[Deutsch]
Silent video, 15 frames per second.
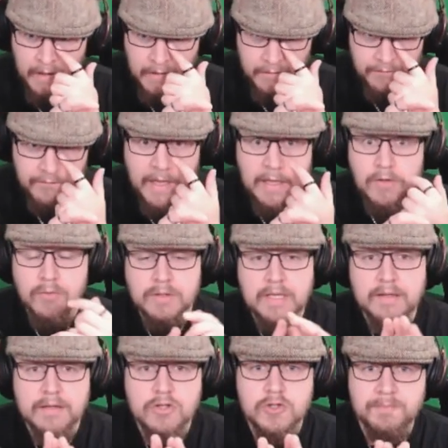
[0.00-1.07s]
Wenn du
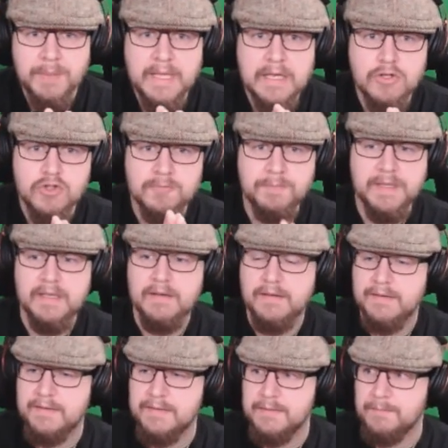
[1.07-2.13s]
dieses Spiel
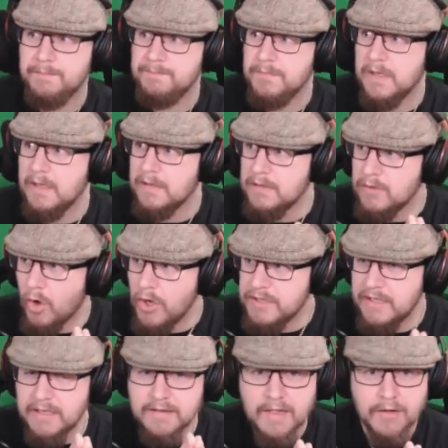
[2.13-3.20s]
spielst, Leute
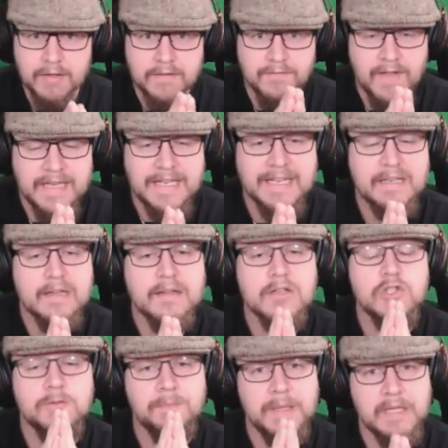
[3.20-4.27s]
da draußen, wenn ihr dieses
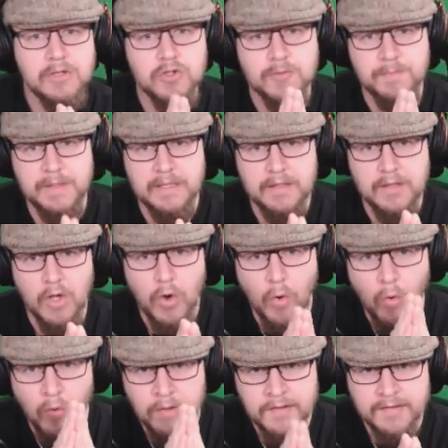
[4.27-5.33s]
Spiel spielt,
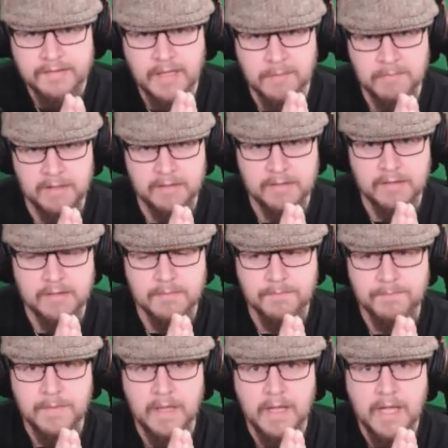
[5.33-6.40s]
ohne Summons,
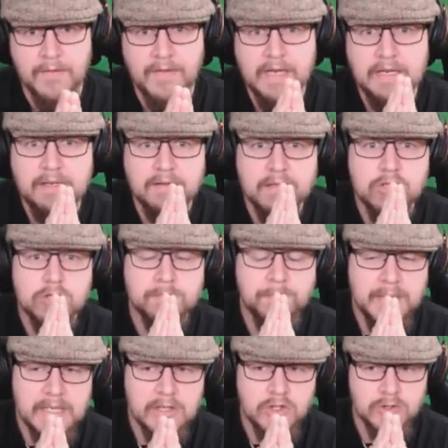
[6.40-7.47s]
wenn ihr dieses
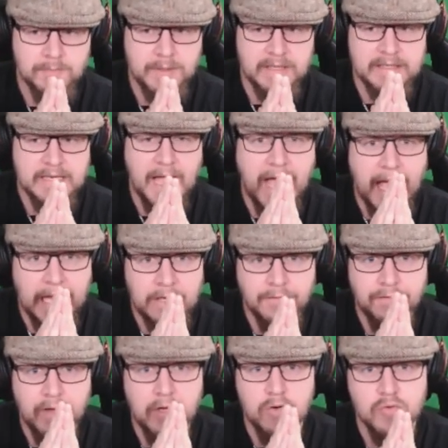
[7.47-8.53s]
Spiel spielt,
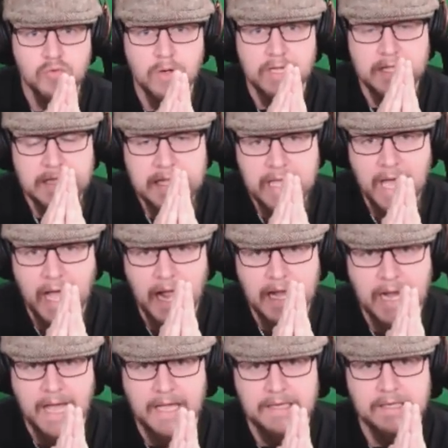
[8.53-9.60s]
einfach nur ihr
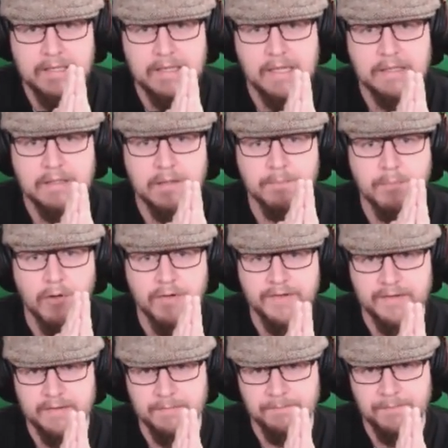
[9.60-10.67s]
alleine gegen den
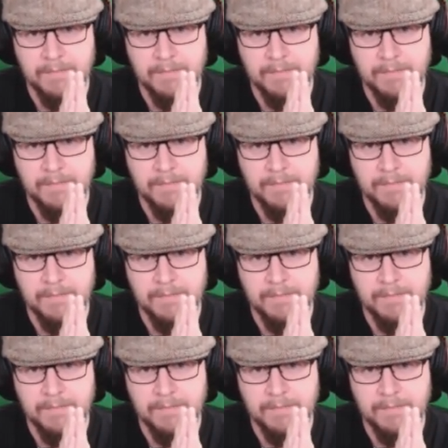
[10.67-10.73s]
Boss,